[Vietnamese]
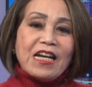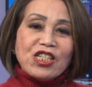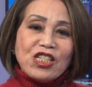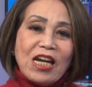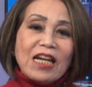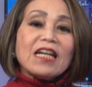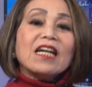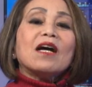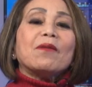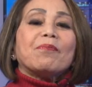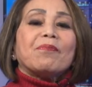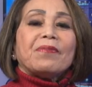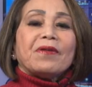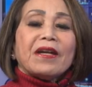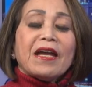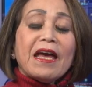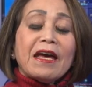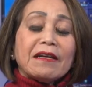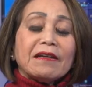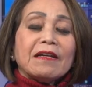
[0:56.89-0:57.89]
sáng lập
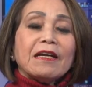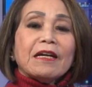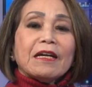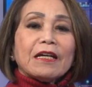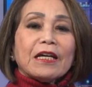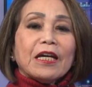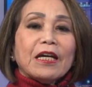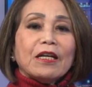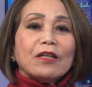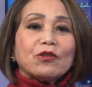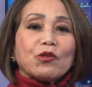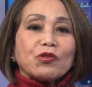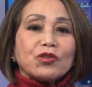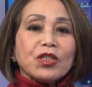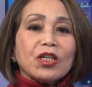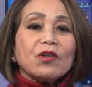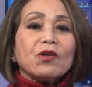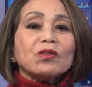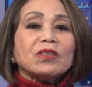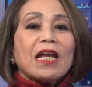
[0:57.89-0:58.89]
nên cái tổ
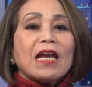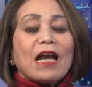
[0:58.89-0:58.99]
chức có tên